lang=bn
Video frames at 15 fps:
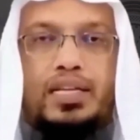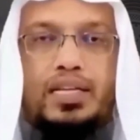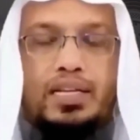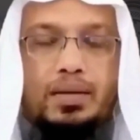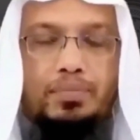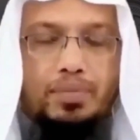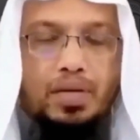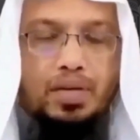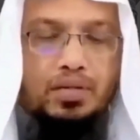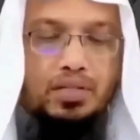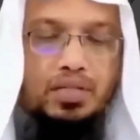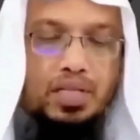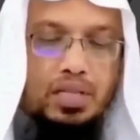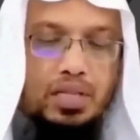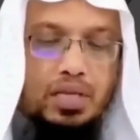এটা নিয়ে আপনার
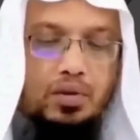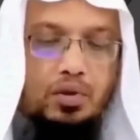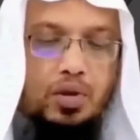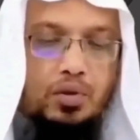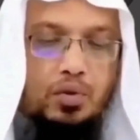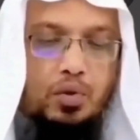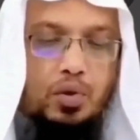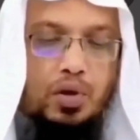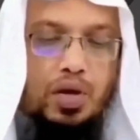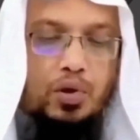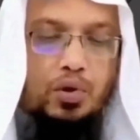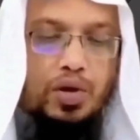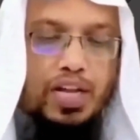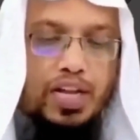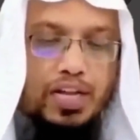চিন্তা করার কোনো
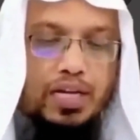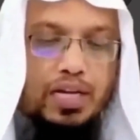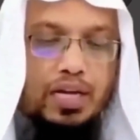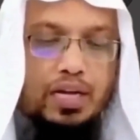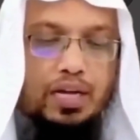কারণ নেই